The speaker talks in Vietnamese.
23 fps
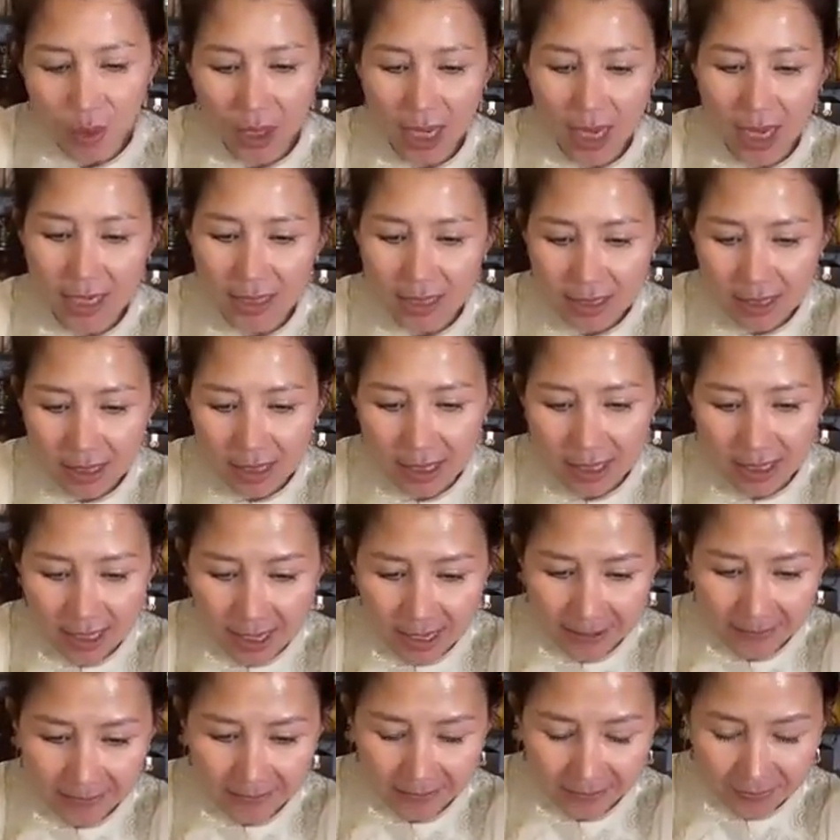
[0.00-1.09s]
ok chưa
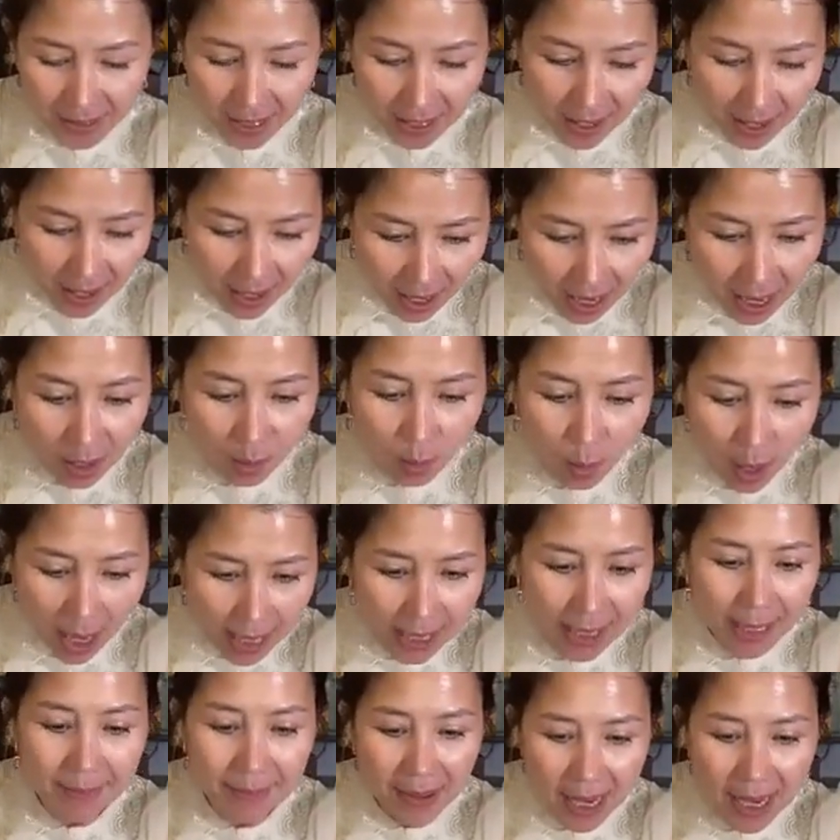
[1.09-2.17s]
cả nhà Hà
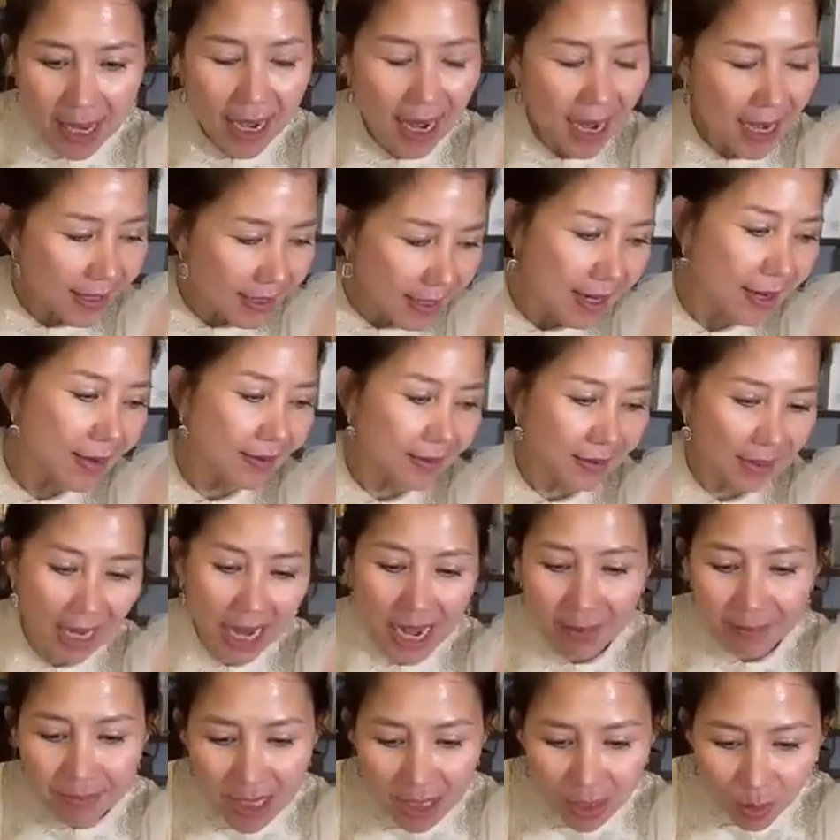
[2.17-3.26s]
qua cái mã khác nha
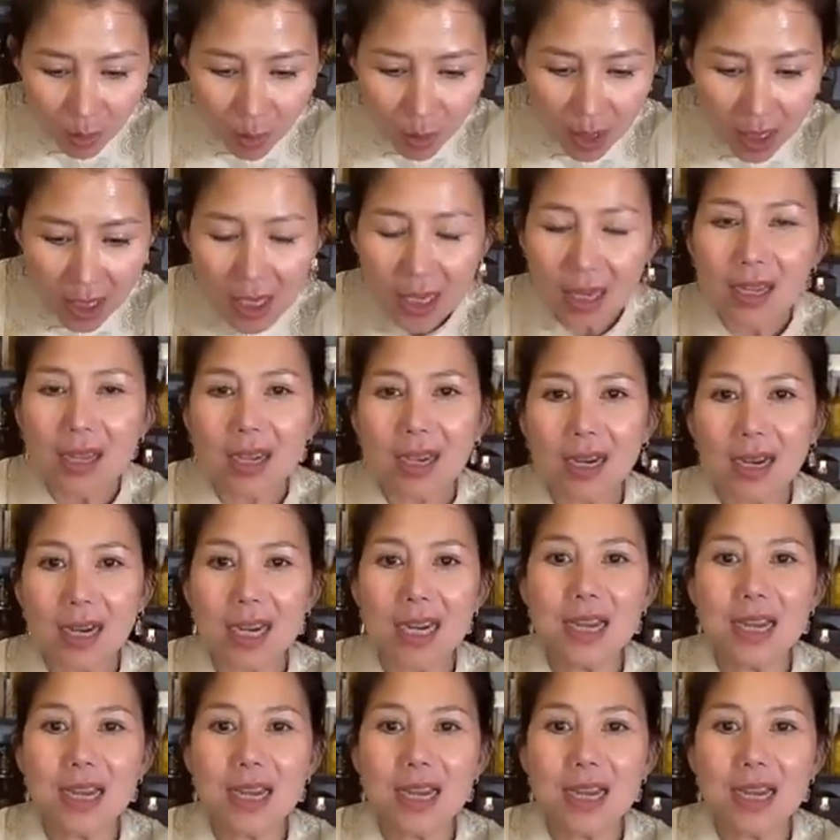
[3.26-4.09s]
Hà biết luôn á